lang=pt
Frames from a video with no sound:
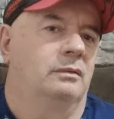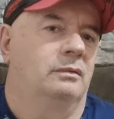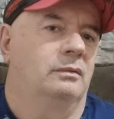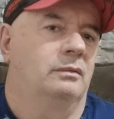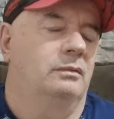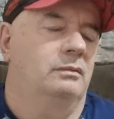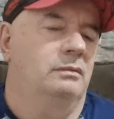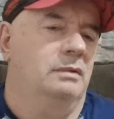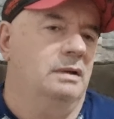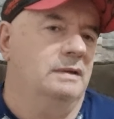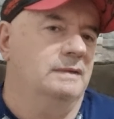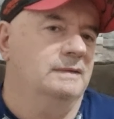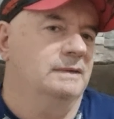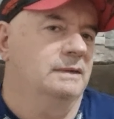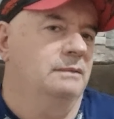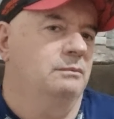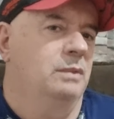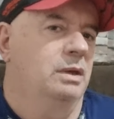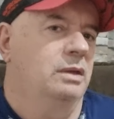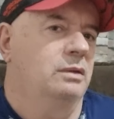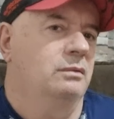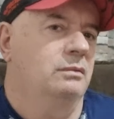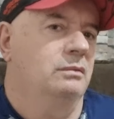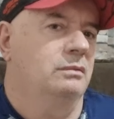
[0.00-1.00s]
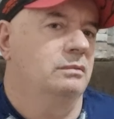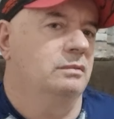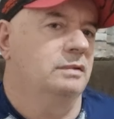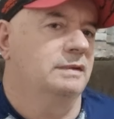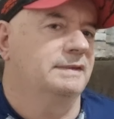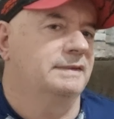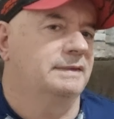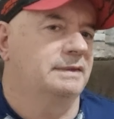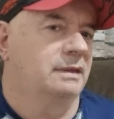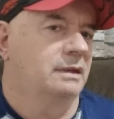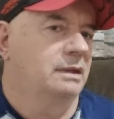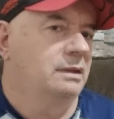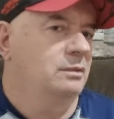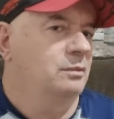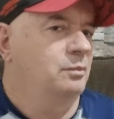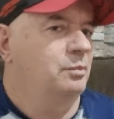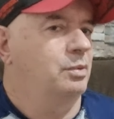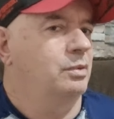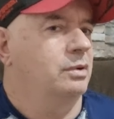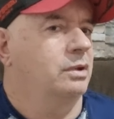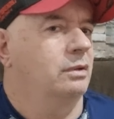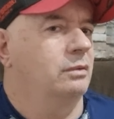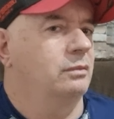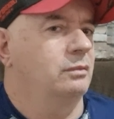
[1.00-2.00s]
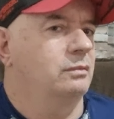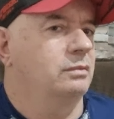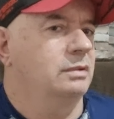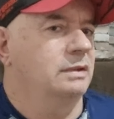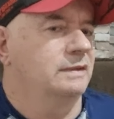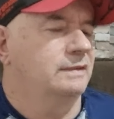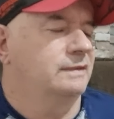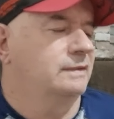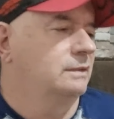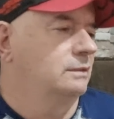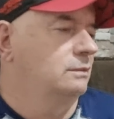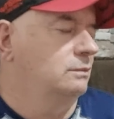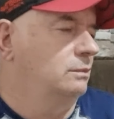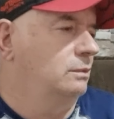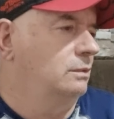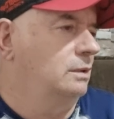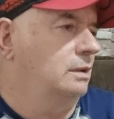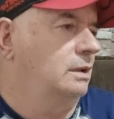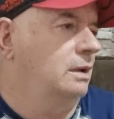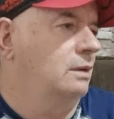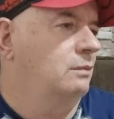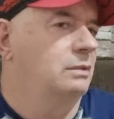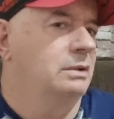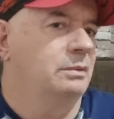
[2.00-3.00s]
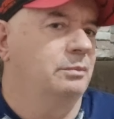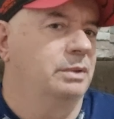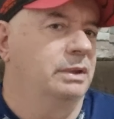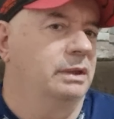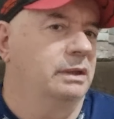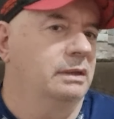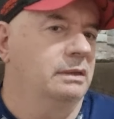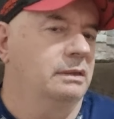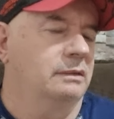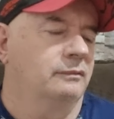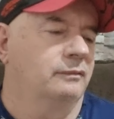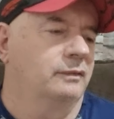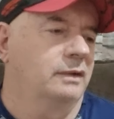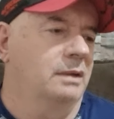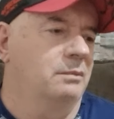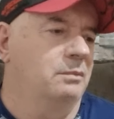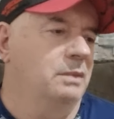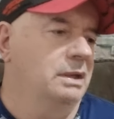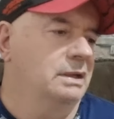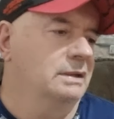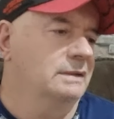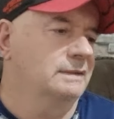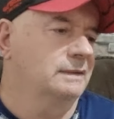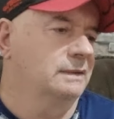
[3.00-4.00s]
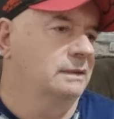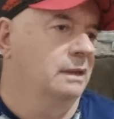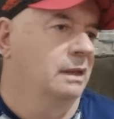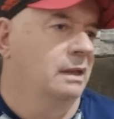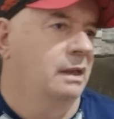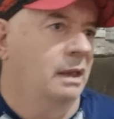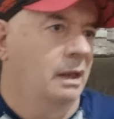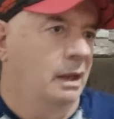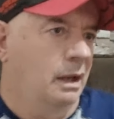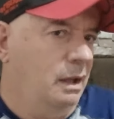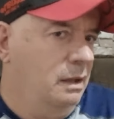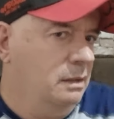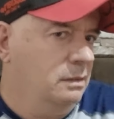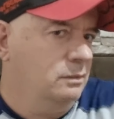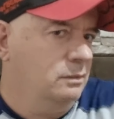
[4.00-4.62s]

um lugar assim meio estranho, porque eu não conhecia o local, o ambiente, fiquei meio assim. Aí